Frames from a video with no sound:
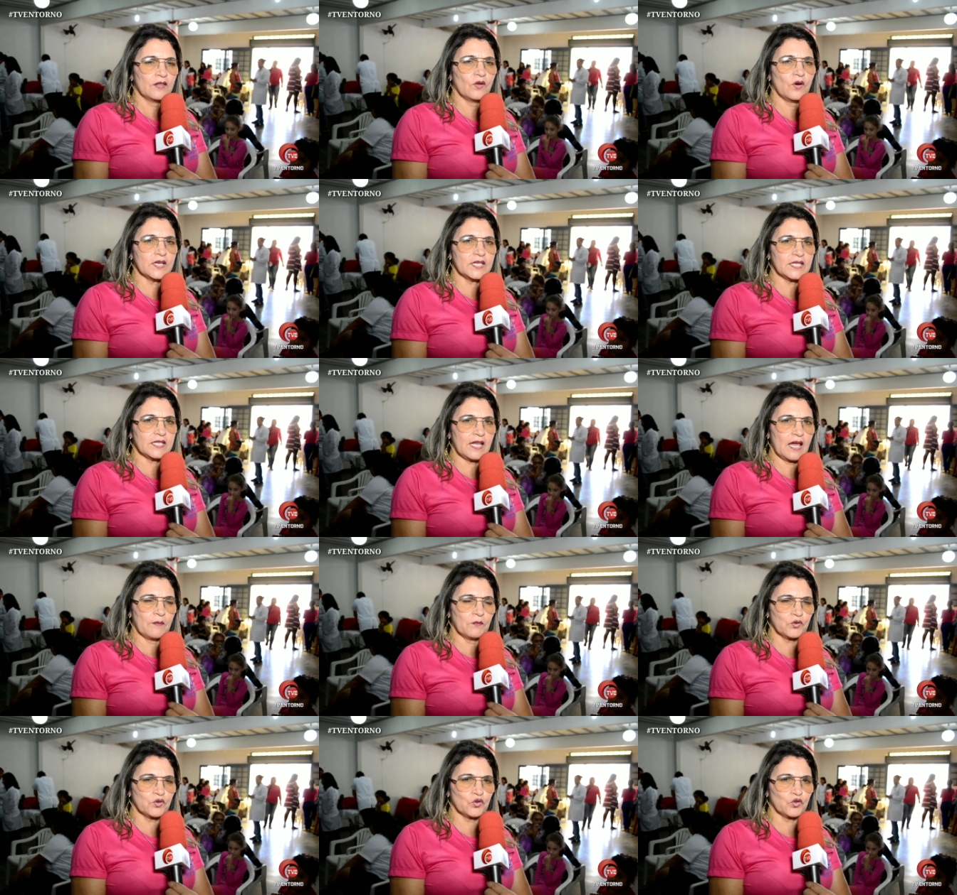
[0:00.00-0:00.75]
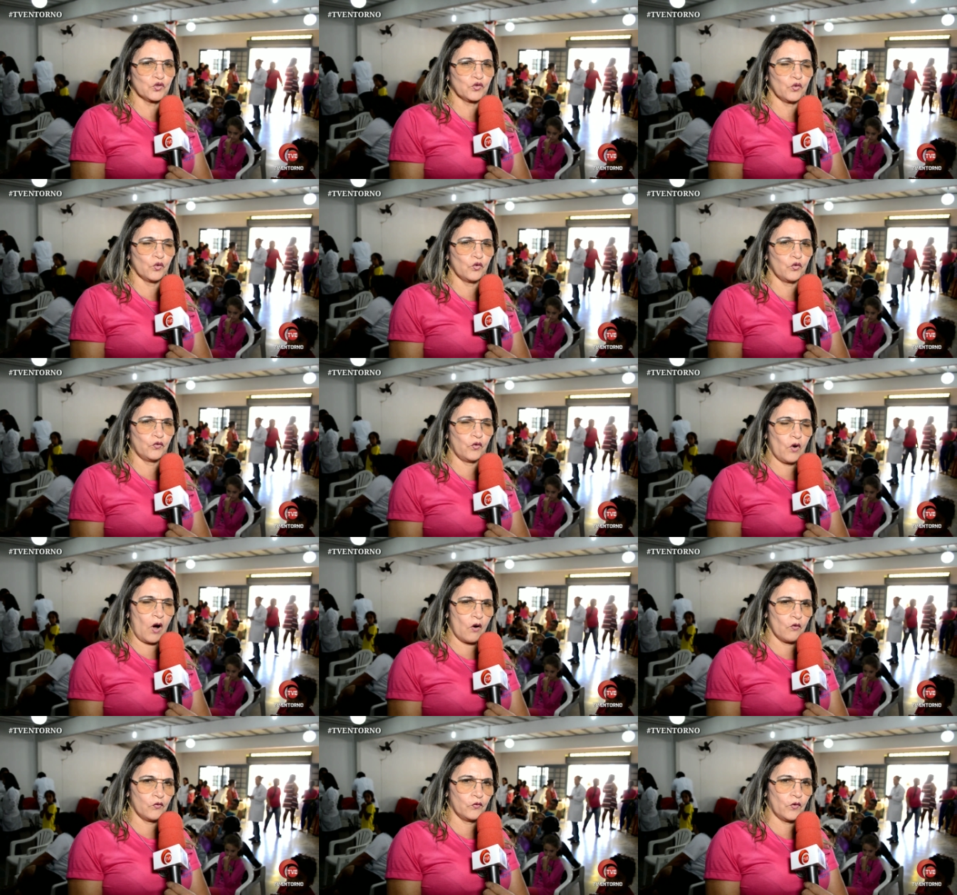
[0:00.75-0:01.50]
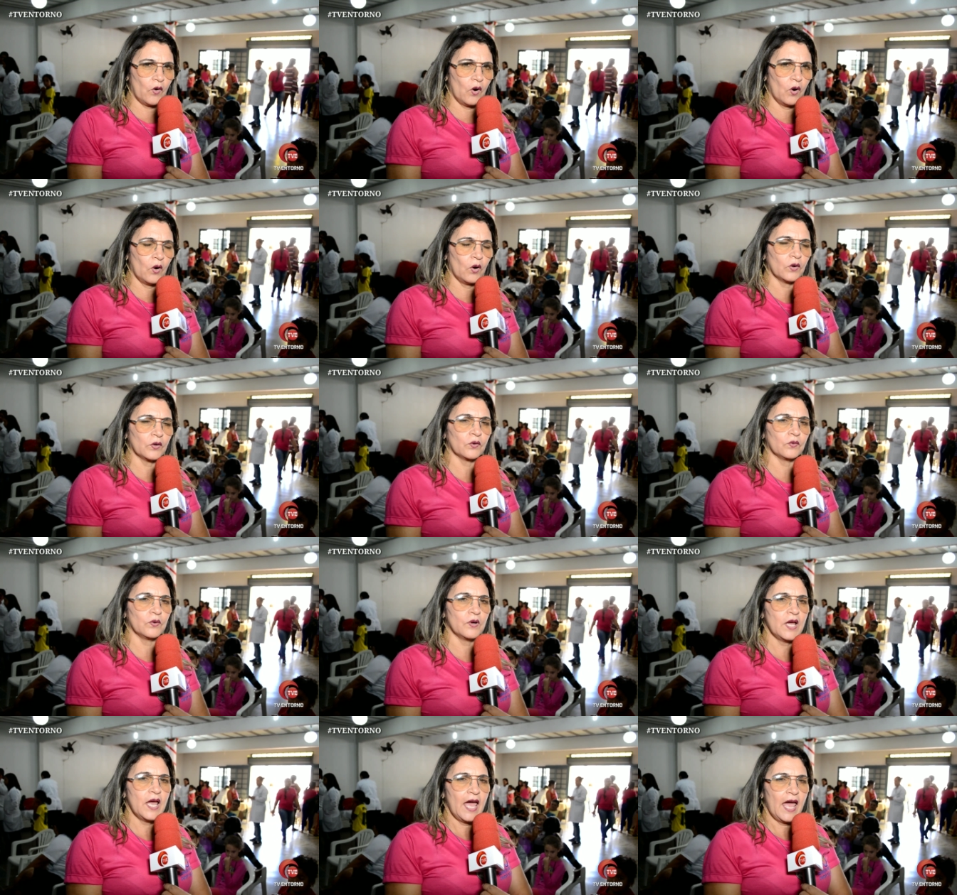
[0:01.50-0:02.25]
nós temos os, o, o
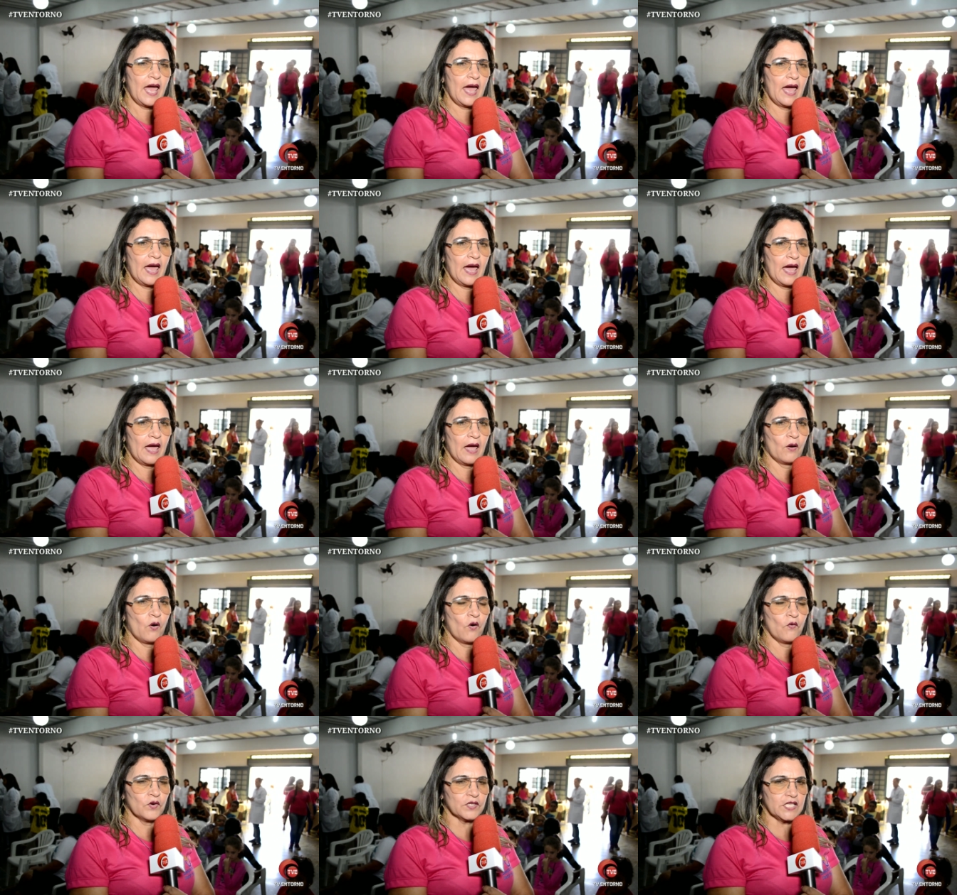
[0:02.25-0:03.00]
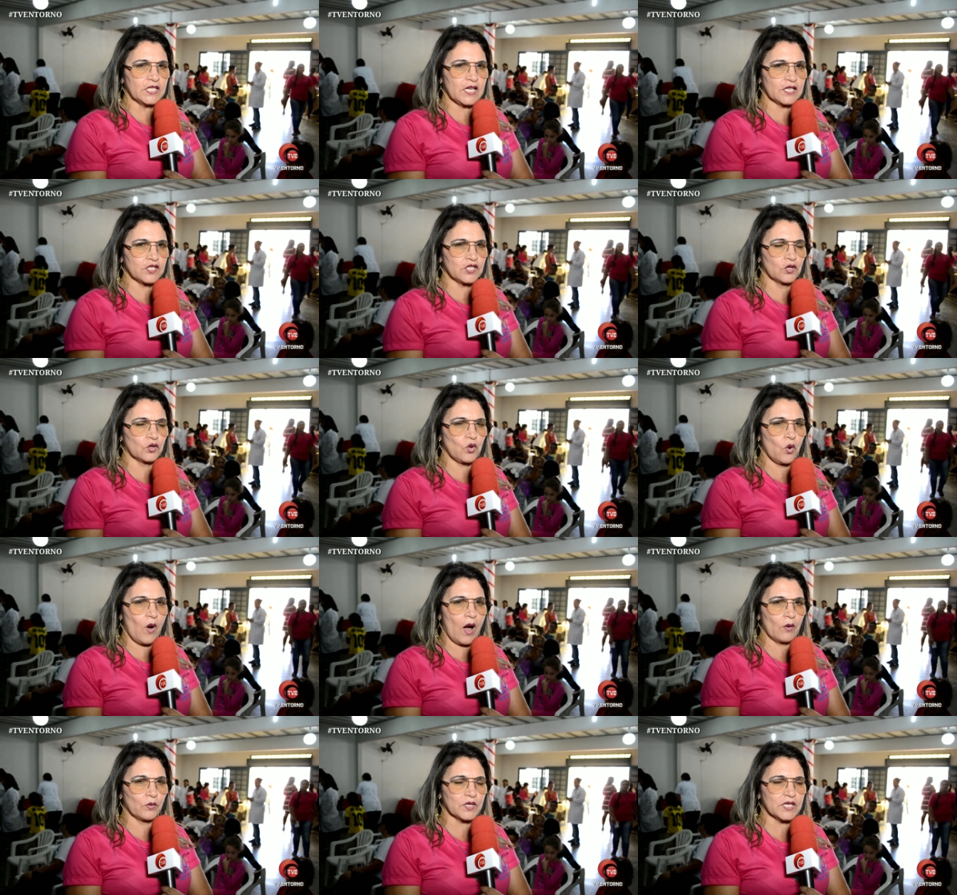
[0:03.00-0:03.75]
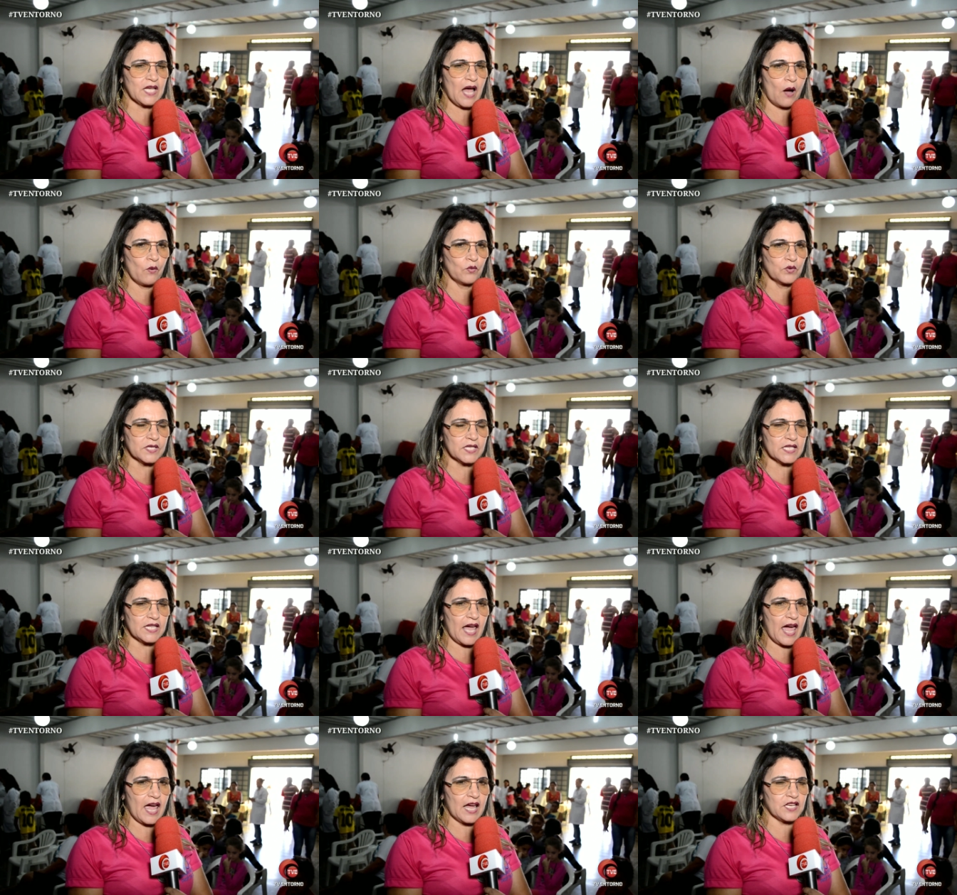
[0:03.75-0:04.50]
alfono, é, igual você já citou, aos,
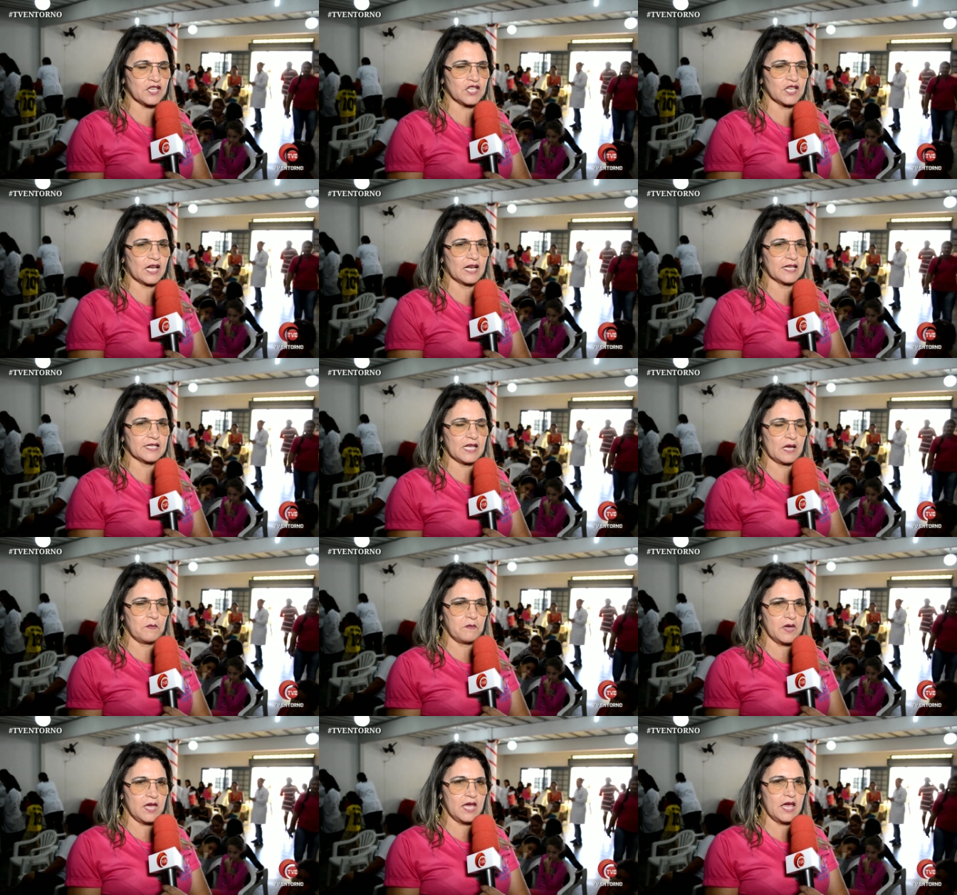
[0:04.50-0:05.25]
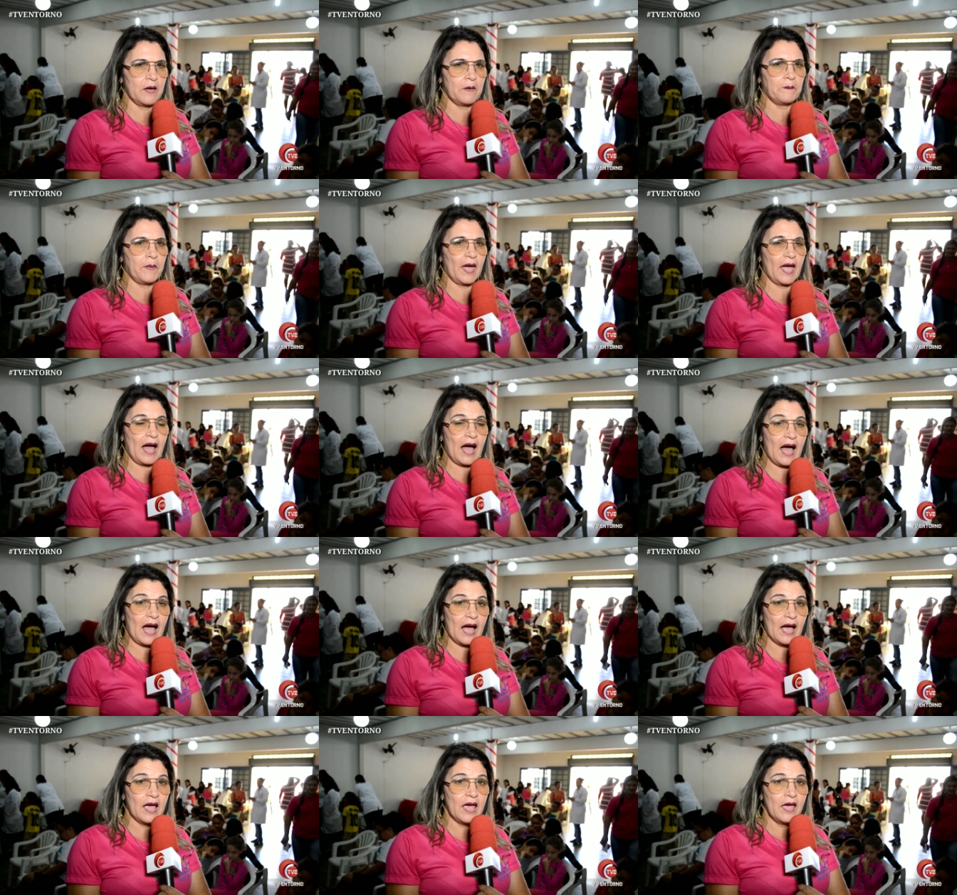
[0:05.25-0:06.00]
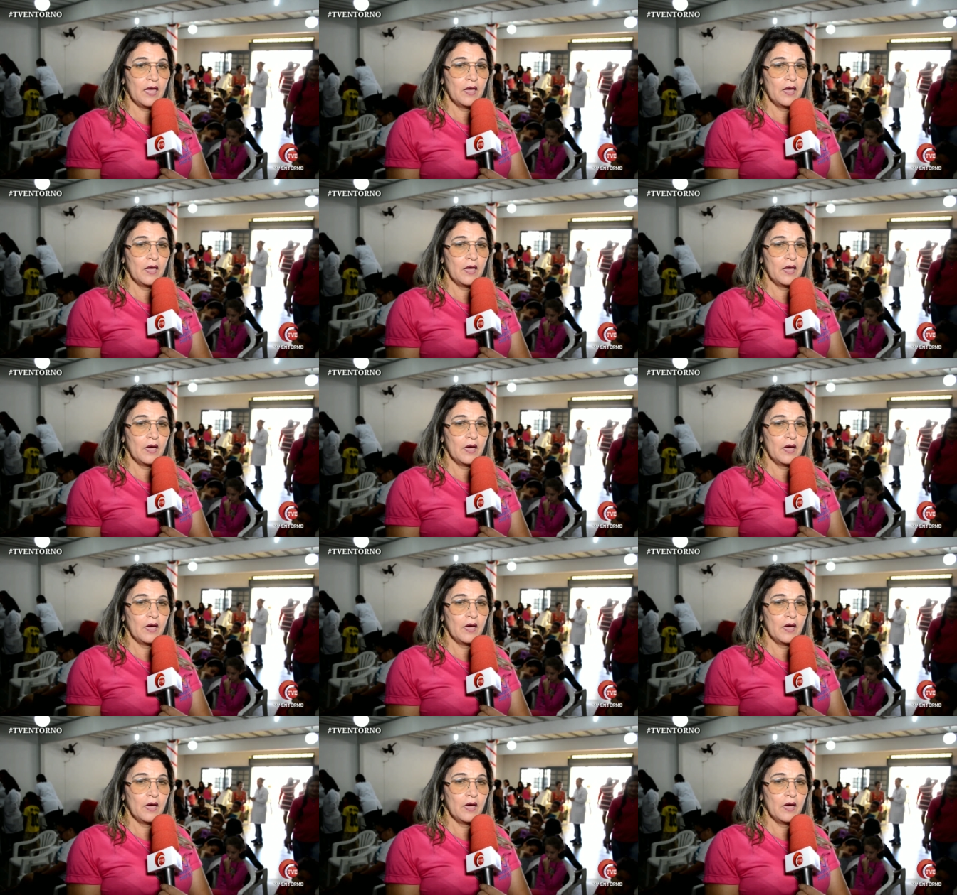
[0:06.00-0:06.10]
alguns testes, glicemia, IPA,